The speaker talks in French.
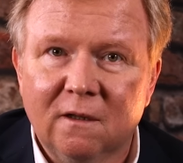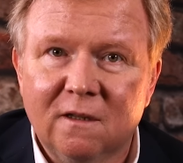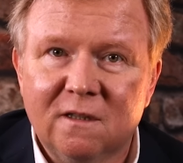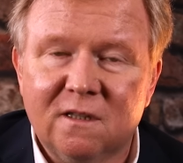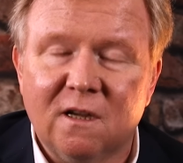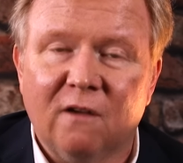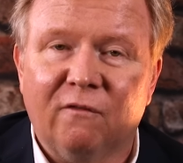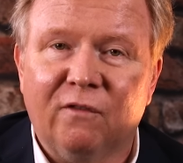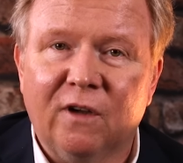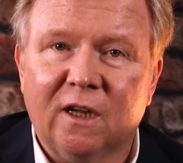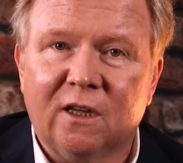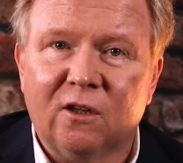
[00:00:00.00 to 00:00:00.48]

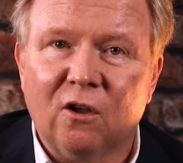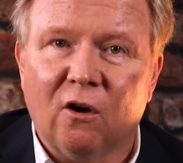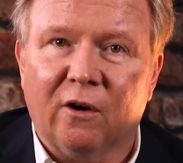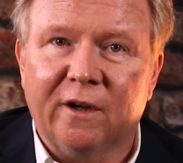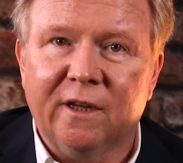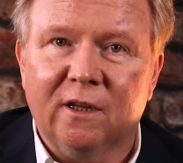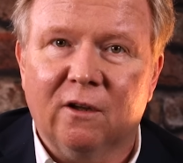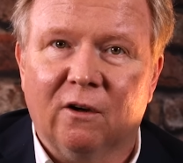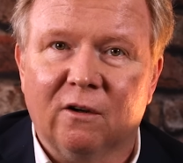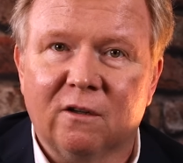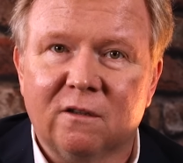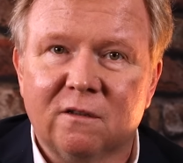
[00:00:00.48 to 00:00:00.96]
C'est
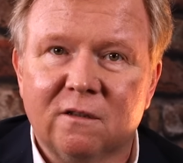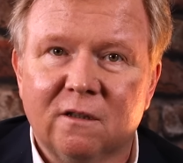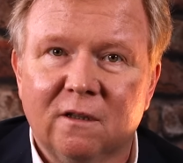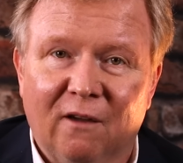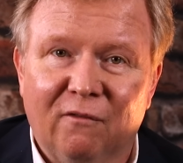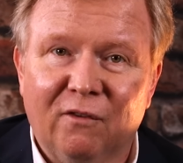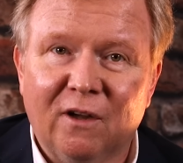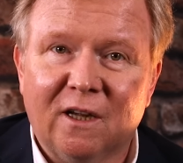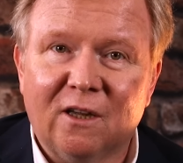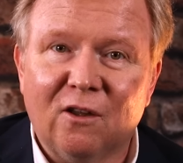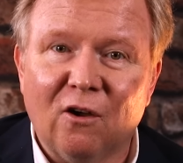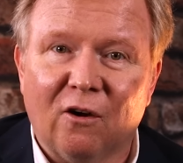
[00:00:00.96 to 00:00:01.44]
Victorinox.
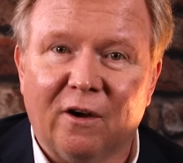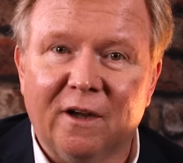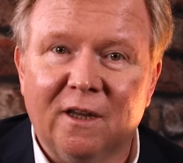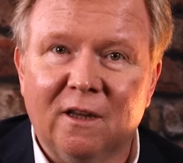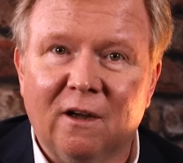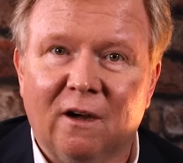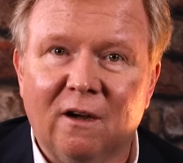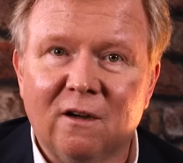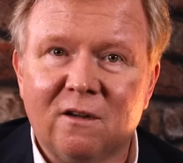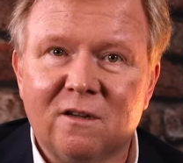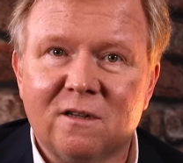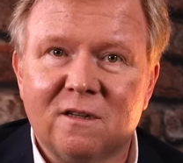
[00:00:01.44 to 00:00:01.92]
Et
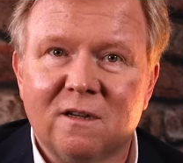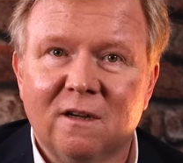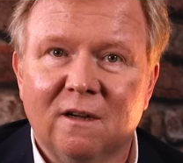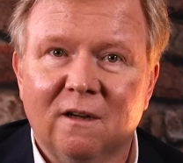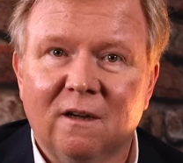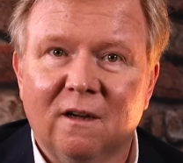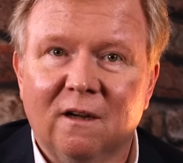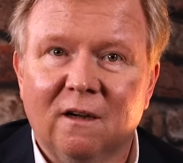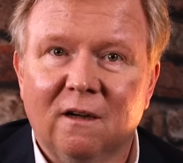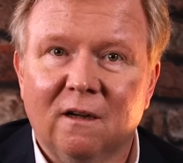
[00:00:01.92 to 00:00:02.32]
Victorinox